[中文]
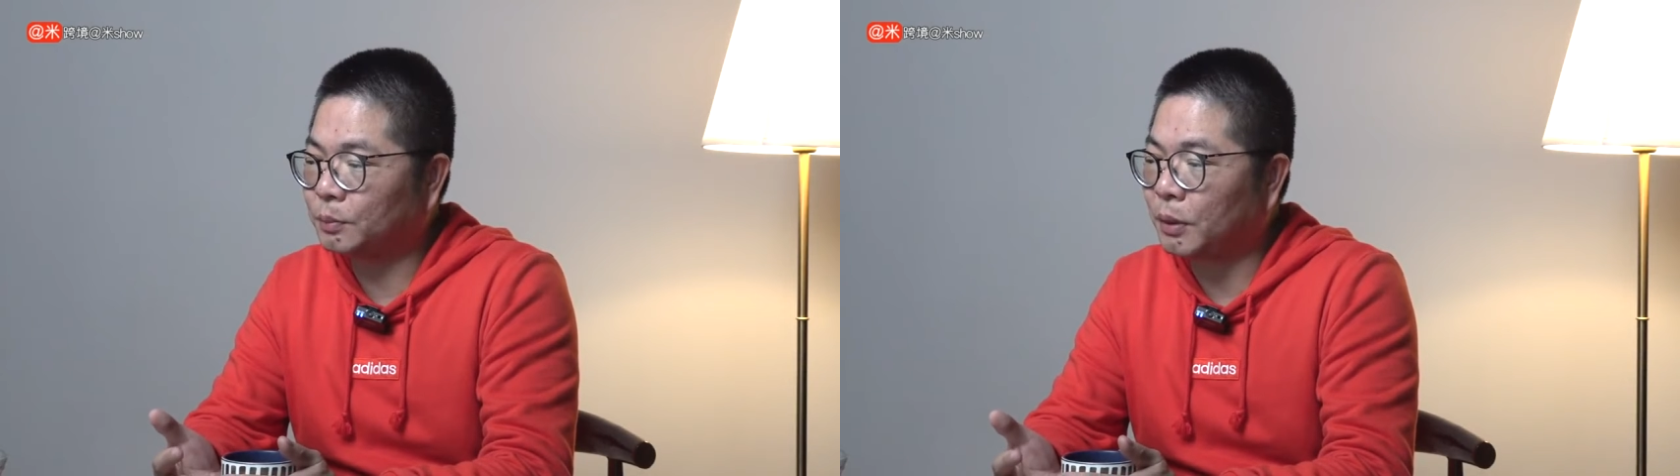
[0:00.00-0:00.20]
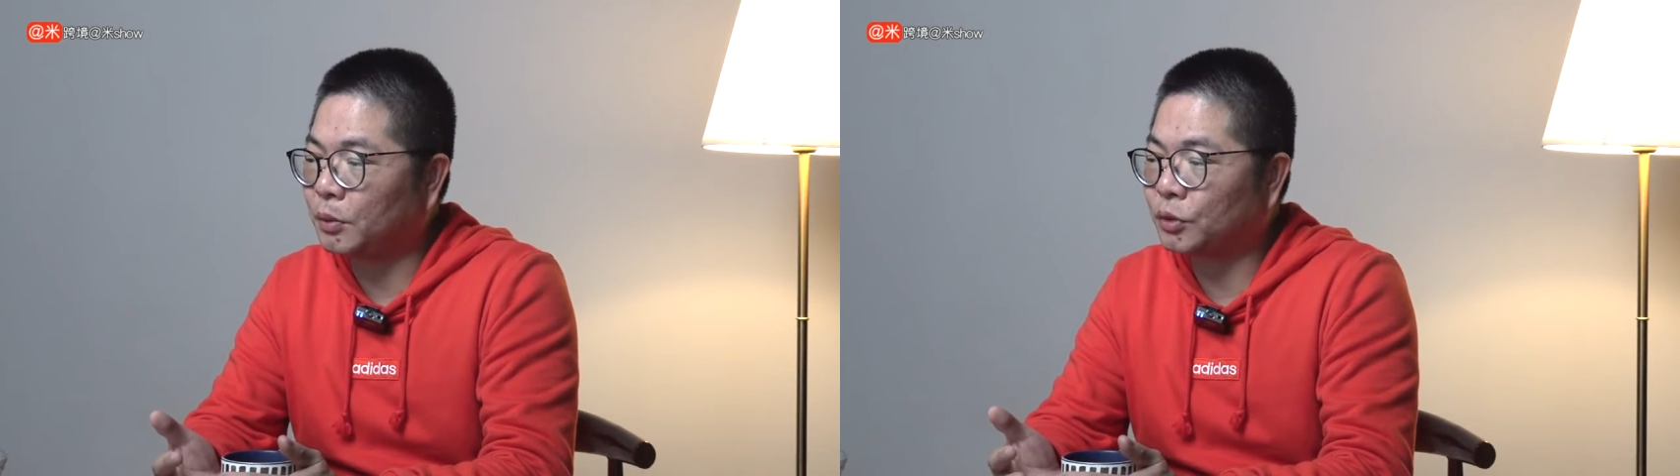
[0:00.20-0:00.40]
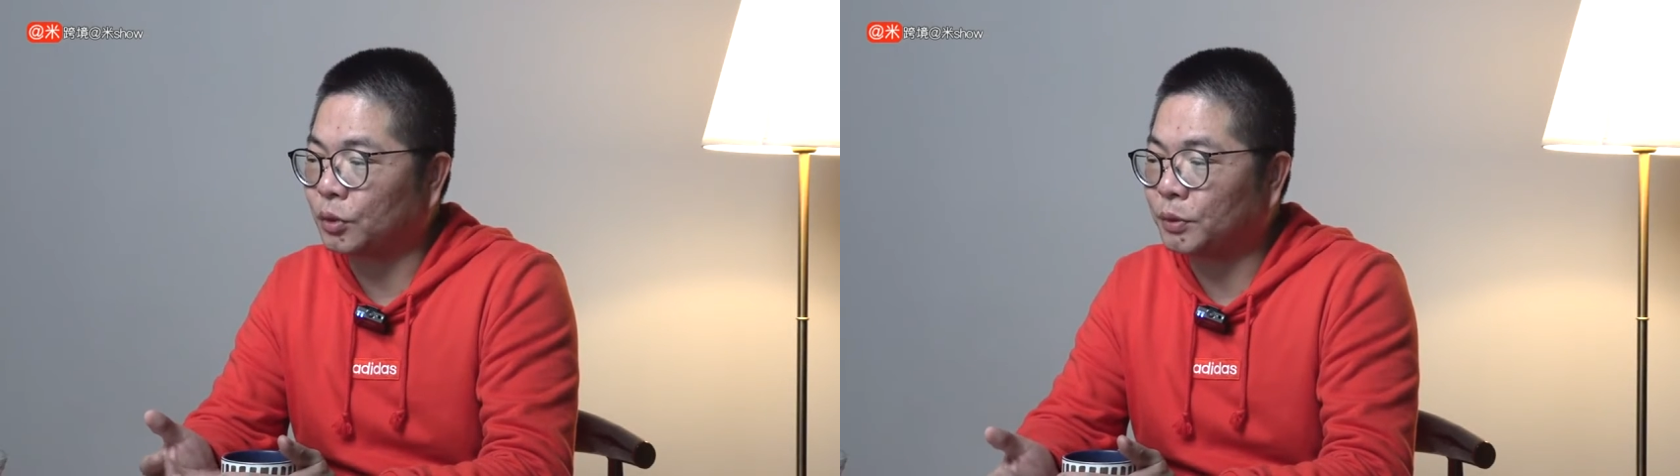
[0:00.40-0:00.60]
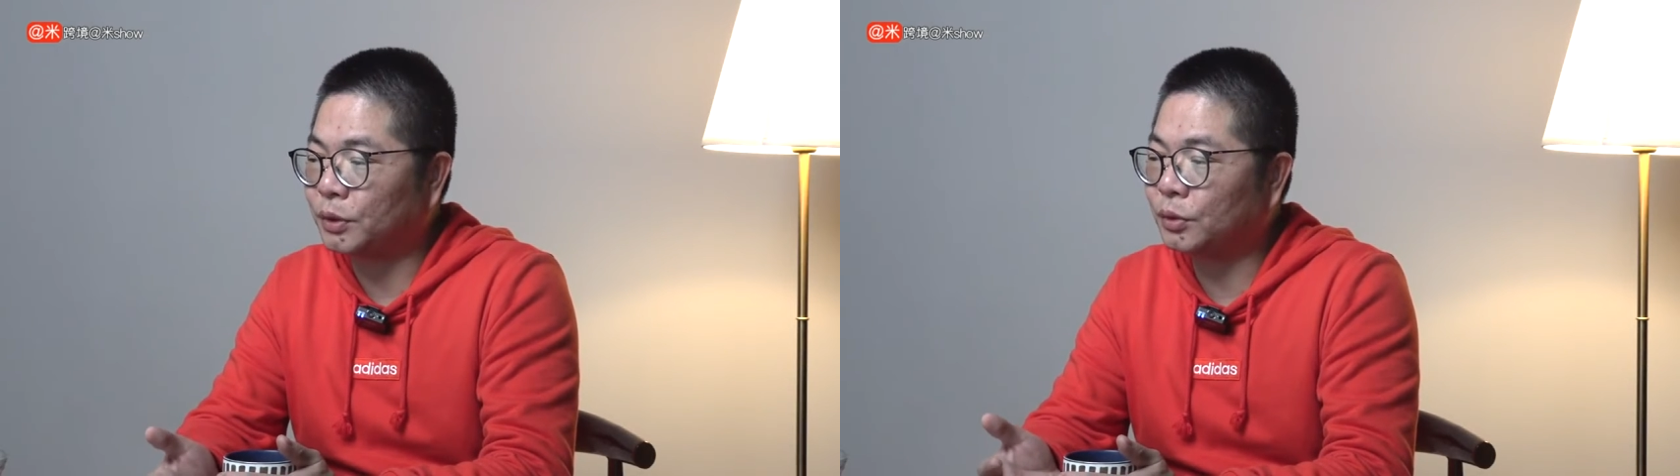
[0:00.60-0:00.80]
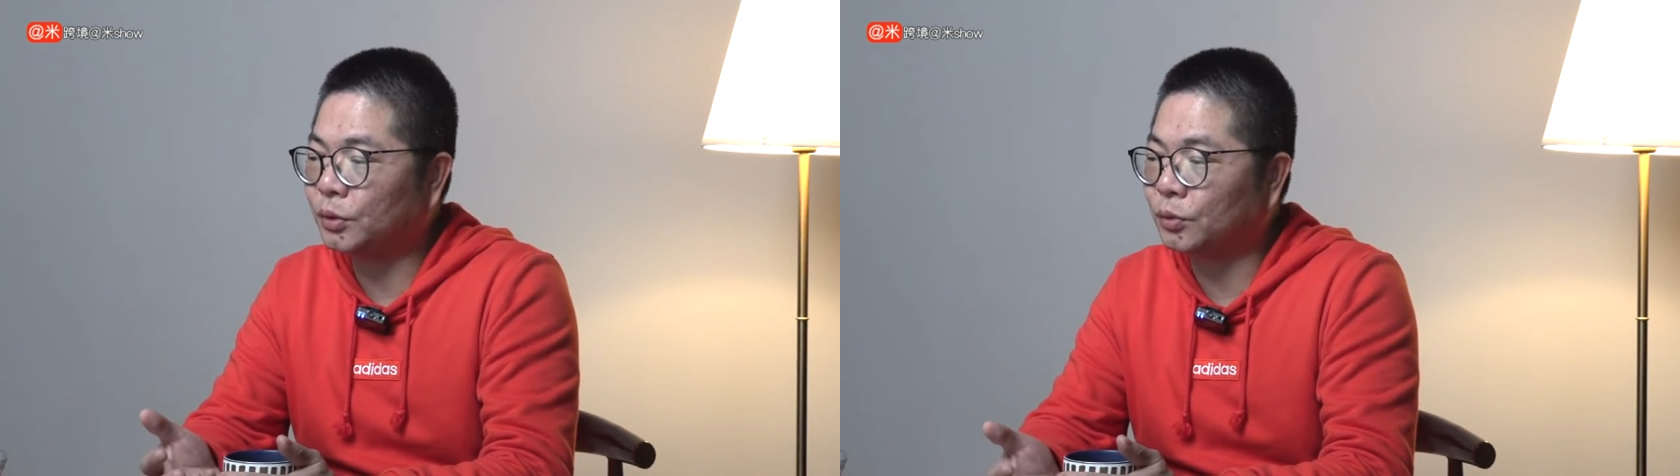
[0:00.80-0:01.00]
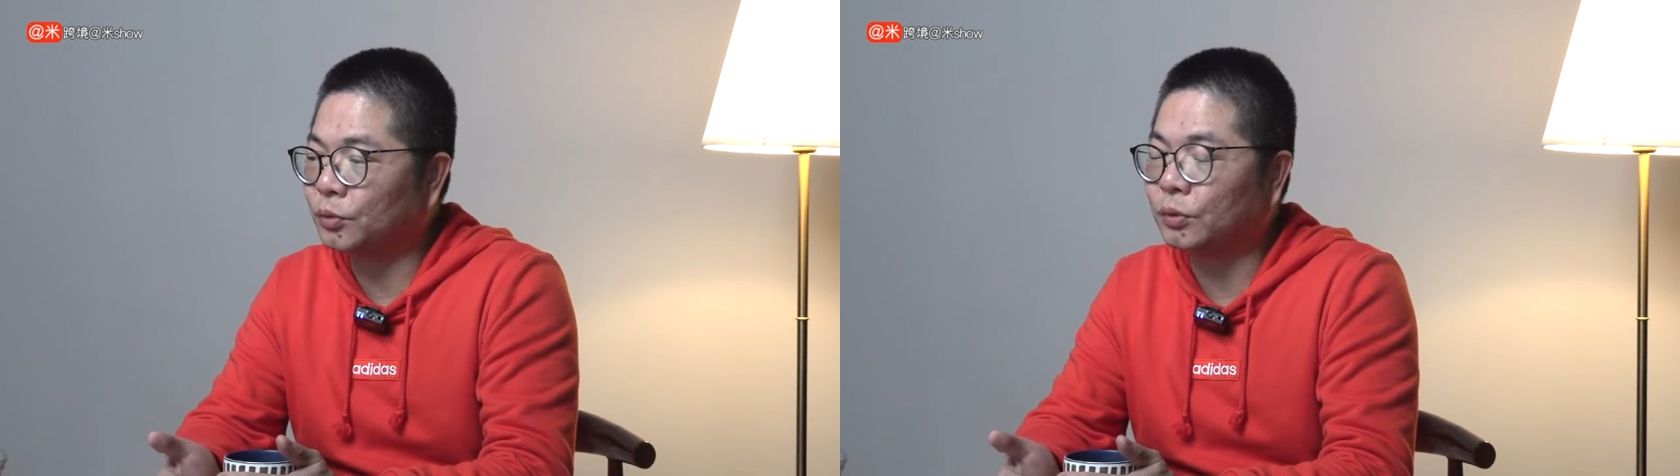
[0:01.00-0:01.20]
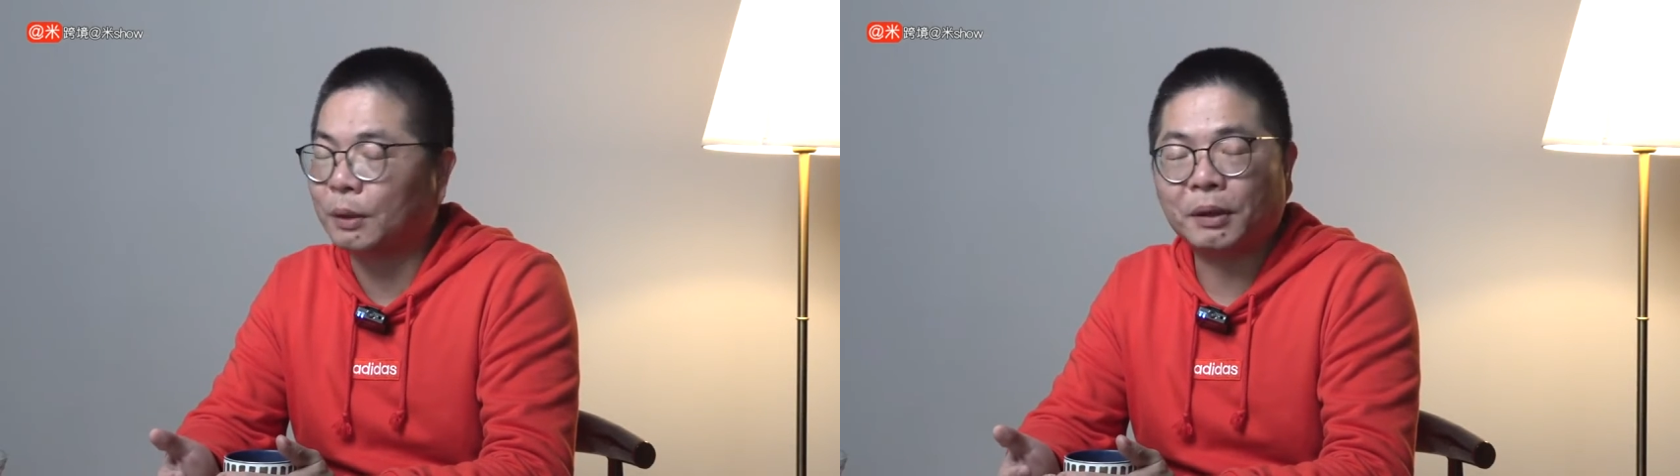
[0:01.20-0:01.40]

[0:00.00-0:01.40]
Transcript: 包括首批用户啊，